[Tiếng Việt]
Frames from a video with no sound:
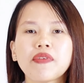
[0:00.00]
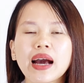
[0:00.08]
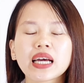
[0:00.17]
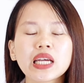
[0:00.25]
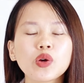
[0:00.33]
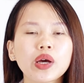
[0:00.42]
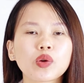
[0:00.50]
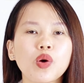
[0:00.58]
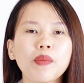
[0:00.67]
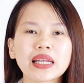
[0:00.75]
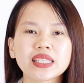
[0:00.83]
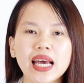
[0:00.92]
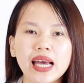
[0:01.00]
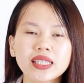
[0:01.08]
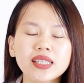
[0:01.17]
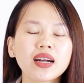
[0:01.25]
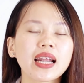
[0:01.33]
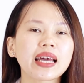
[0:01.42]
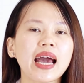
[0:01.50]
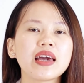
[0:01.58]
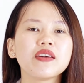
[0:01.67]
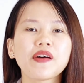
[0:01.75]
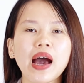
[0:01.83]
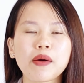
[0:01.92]
và kinh nguyệt của bạn sẽ dừng lại
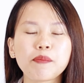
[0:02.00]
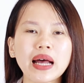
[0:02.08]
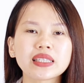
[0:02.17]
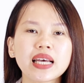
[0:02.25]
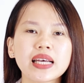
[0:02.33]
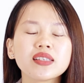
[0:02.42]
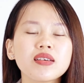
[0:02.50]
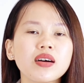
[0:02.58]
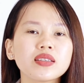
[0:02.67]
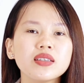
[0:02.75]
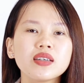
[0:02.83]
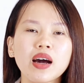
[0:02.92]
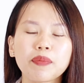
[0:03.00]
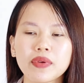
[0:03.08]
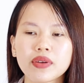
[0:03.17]
ngay, và bạn sẽ dường như gặp